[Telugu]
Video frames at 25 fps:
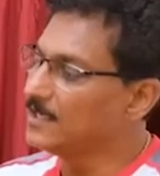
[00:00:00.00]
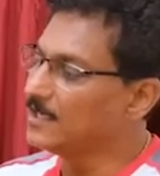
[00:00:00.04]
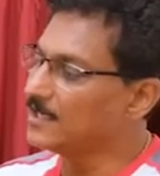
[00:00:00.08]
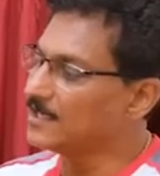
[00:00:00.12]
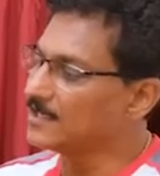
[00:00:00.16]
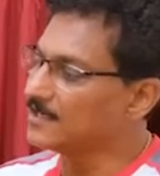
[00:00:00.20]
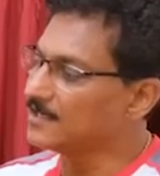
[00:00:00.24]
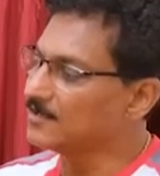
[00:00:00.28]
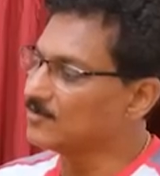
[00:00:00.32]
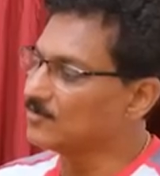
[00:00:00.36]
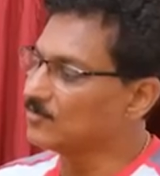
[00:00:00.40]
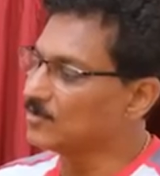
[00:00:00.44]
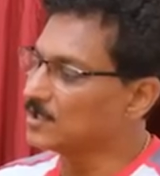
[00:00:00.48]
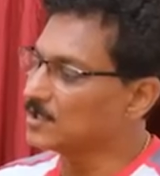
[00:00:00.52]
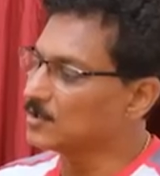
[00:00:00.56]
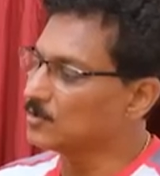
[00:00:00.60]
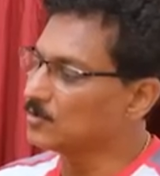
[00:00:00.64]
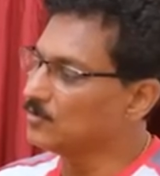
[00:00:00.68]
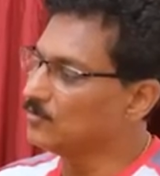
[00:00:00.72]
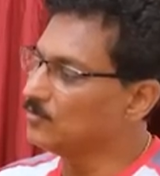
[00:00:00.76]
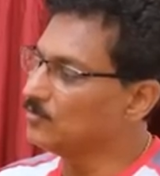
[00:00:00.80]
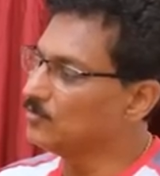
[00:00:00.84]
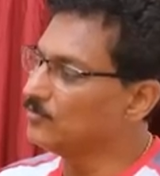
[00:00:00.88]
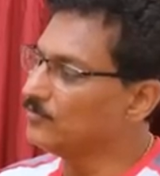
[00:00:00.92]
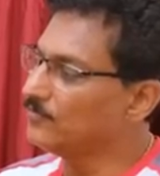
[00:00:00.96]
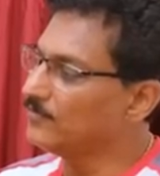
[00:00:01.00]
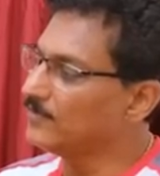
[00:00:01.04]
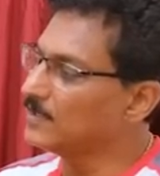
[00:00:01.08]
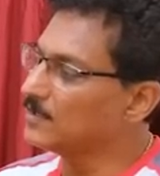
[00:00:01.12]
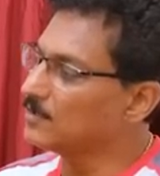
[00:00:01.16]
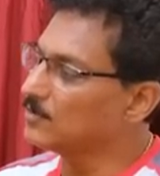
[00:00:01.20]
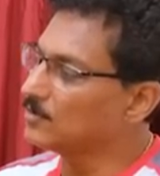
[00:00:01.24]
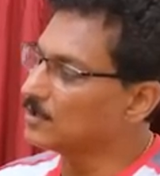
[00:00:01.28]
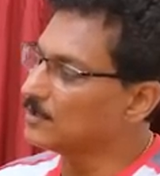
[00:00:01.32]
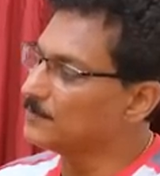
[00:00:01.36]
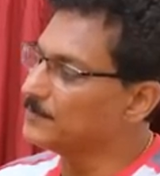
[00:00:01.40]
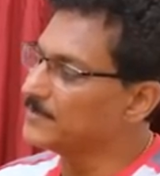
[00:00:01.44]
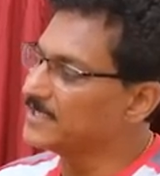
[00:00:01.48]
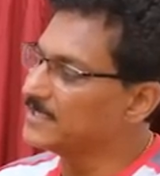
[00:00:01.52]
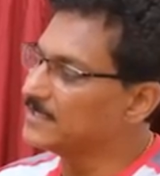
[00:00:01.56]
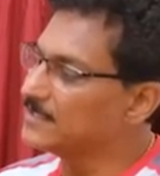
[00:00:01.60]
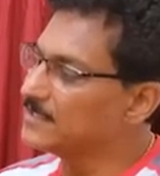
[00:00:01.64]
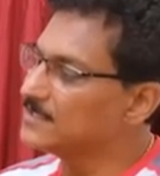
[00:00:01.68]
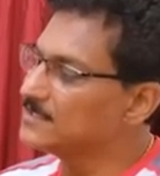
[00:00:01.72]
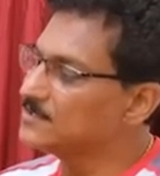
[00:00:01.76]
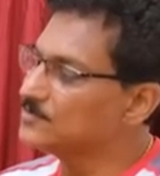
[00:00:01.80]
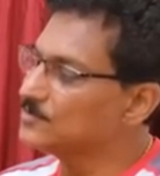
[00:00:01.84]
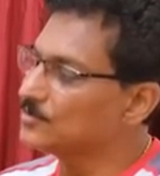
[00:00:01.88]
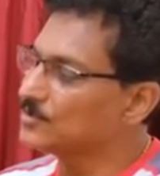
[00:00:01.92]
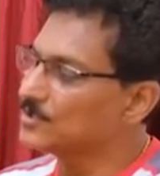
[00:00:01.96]
హండ్రెడ్ వాట్ ఒక ఊఫర్ ఒక మిడ్
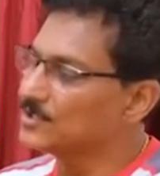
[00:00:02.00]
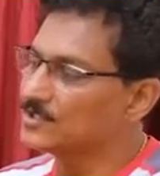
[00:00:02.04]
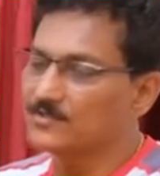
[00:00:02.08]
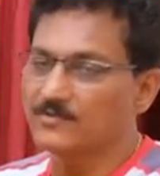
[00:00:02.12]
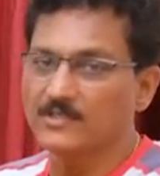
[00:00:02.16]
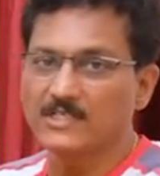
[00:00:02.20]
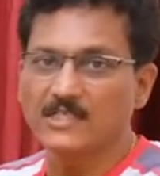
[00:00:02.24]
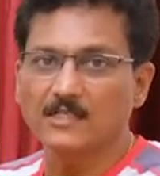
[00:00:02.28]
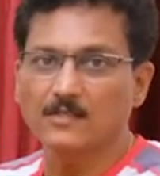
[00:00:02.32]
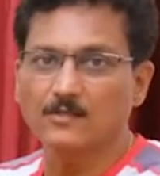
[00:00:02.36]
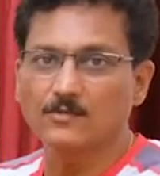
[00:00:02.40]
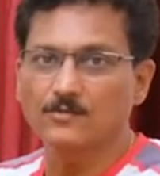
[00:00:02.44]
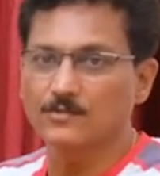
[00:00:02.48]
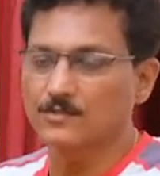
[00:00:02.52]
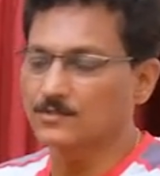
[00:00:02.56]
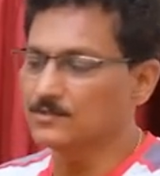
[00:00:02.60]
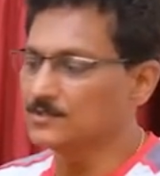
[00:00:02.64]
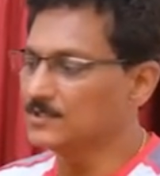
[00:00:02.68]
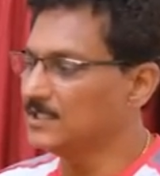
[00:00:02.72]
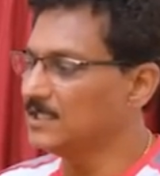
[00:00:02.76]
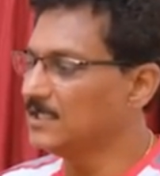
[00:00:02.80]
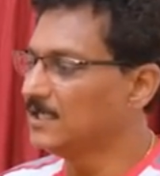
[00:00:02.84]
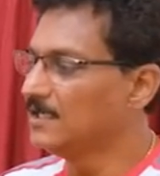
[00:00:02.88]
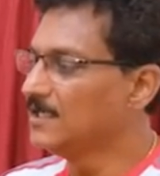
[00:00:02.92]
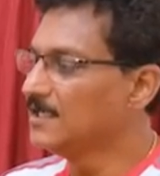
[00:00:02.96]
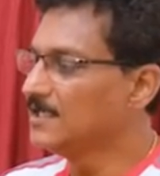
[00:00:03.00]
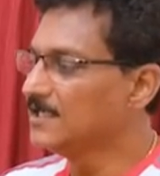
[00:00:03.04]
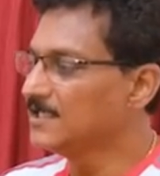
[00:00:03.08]
రేంజ్ ఒక ట్విటర్ ఉంటుంది